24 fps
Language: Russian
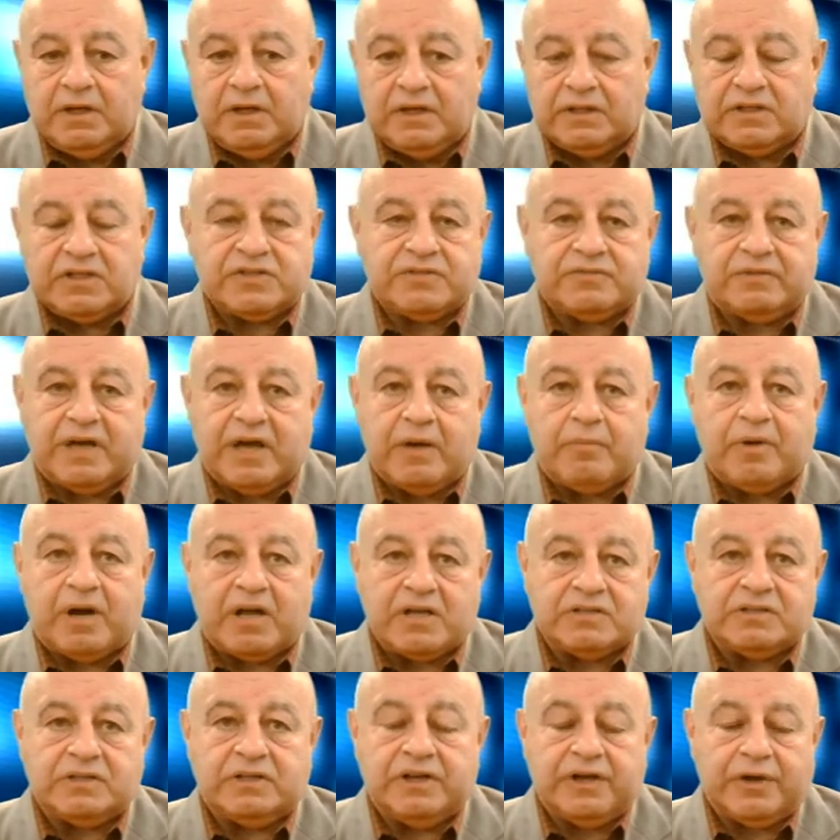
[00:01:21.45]
Это
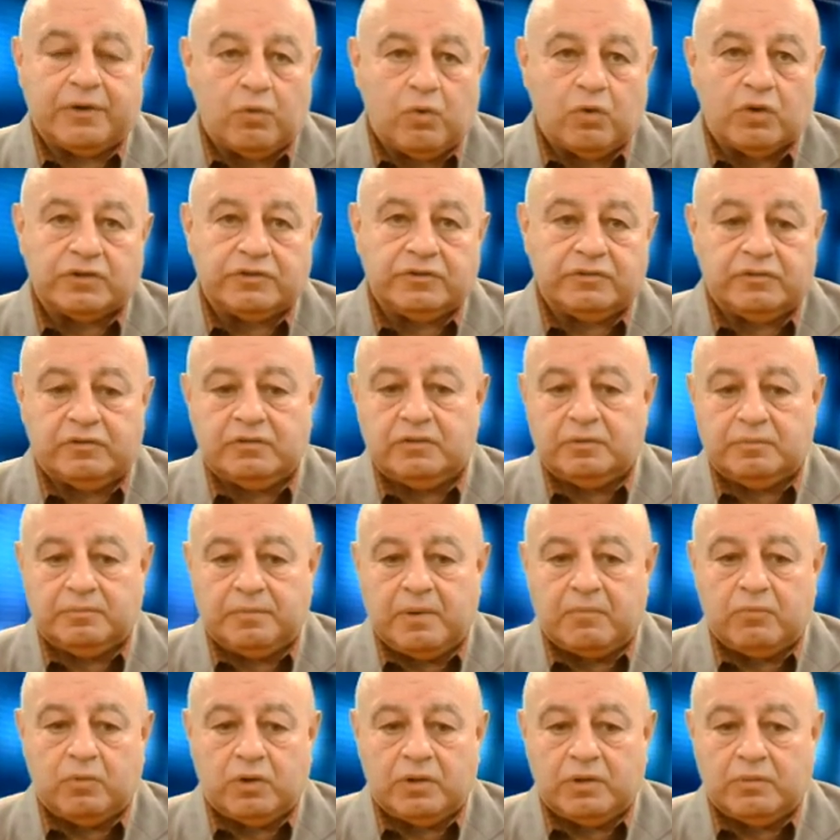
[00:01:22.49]
своеобразный рекорд.
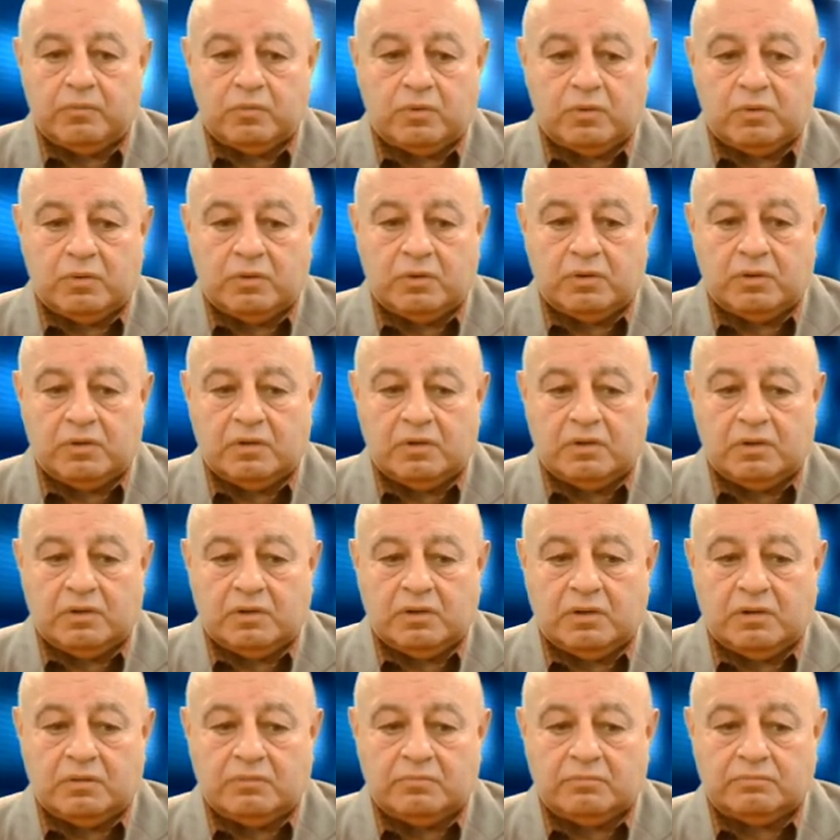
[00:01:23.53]

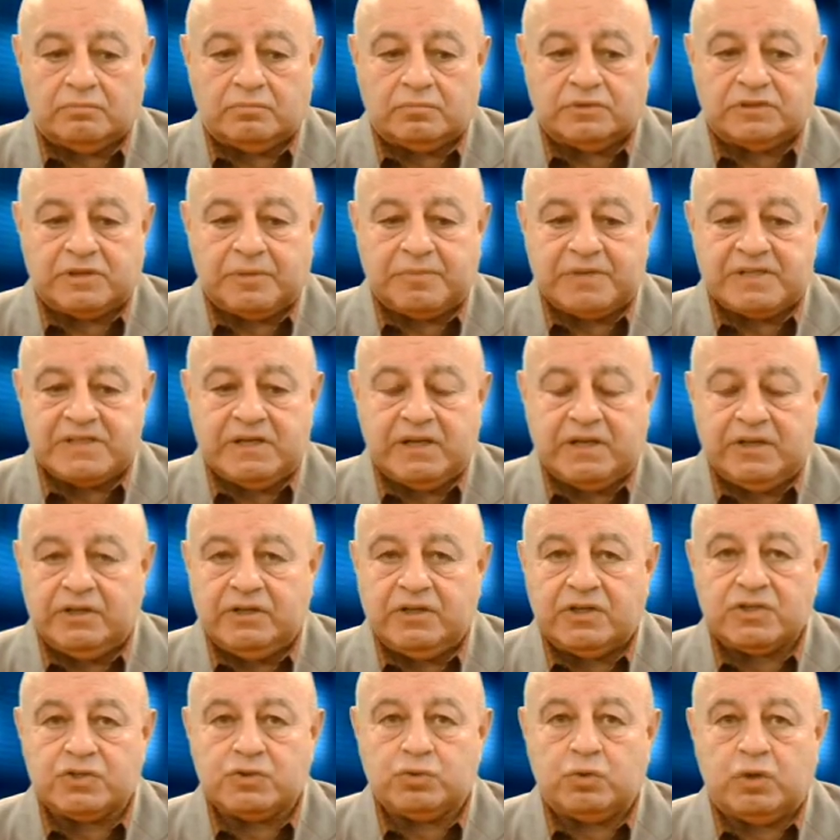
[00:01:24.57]
По-моему, за
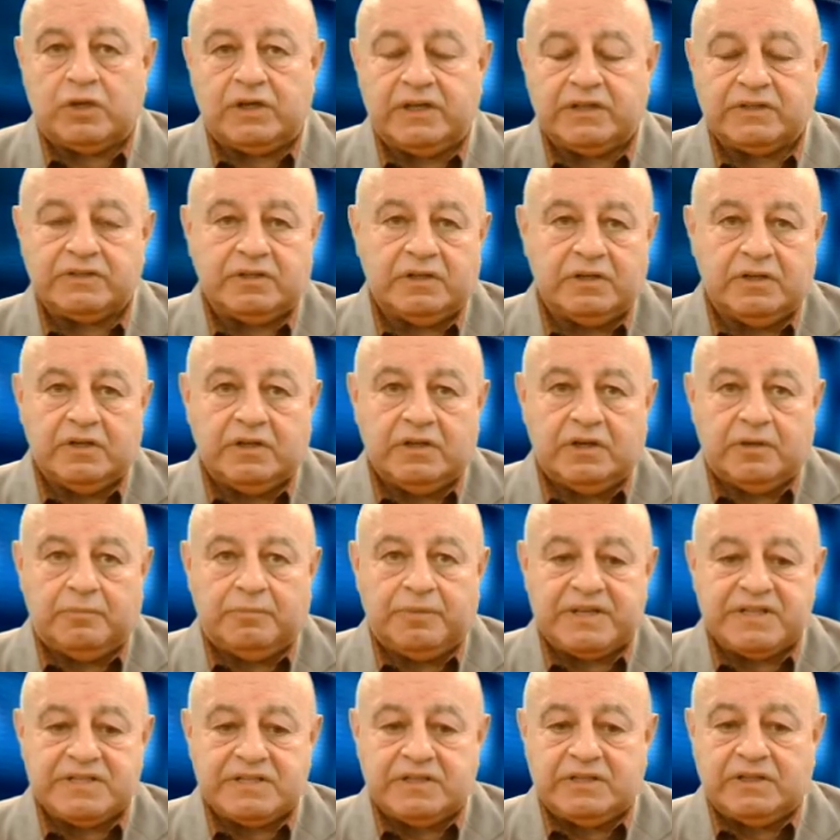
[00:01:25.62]
последние 100 лет
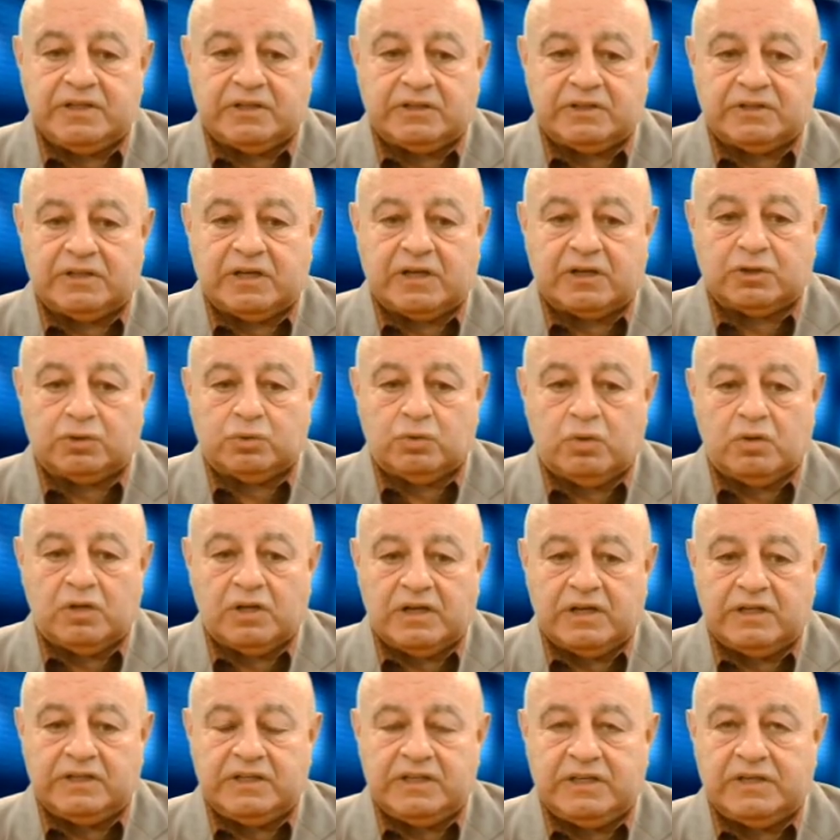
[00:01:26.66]
президент так
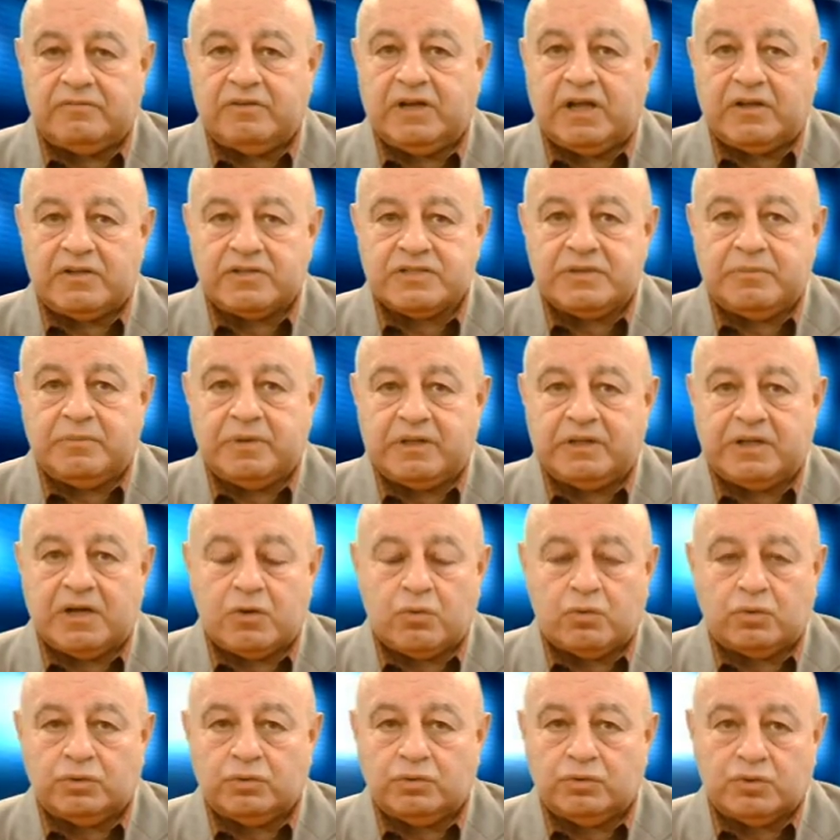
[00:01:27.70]
долго не являл себя
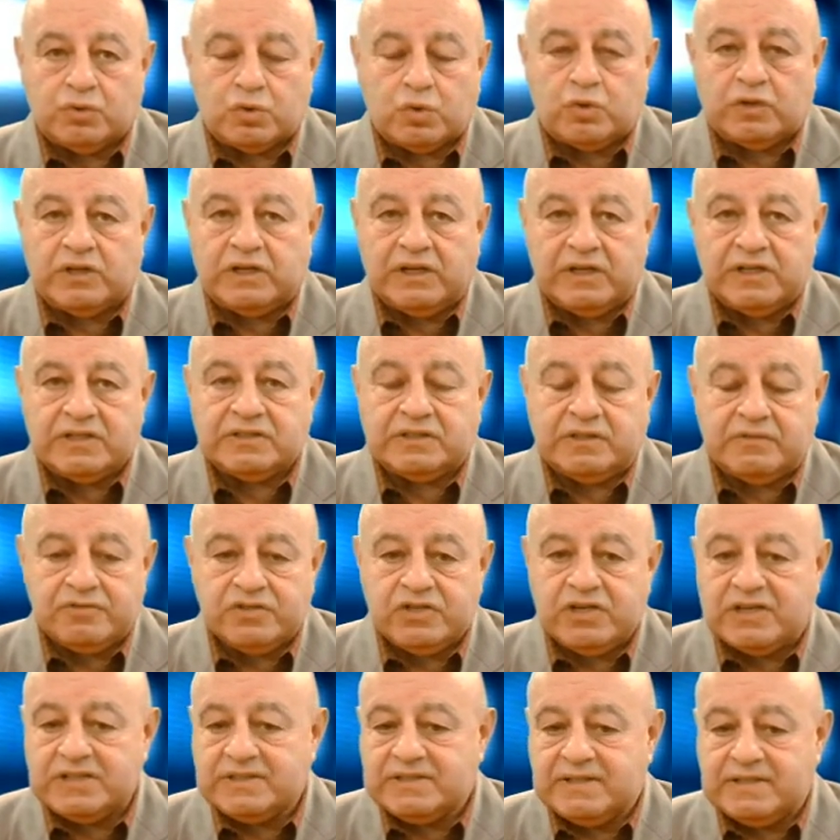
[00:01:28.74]
народу, и журналистам в
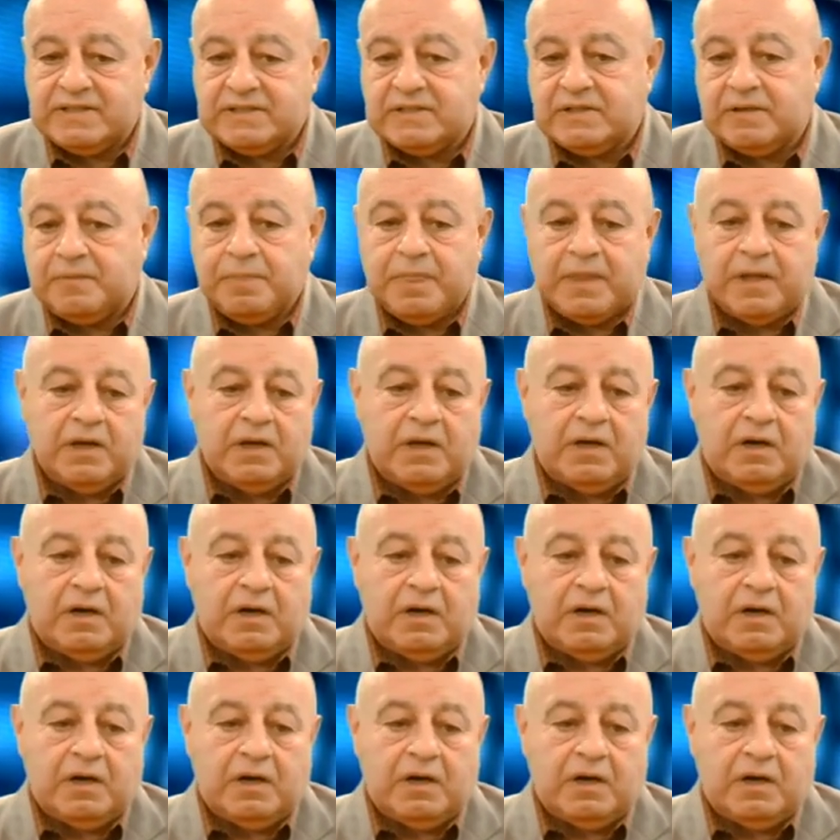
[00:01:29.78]
частности.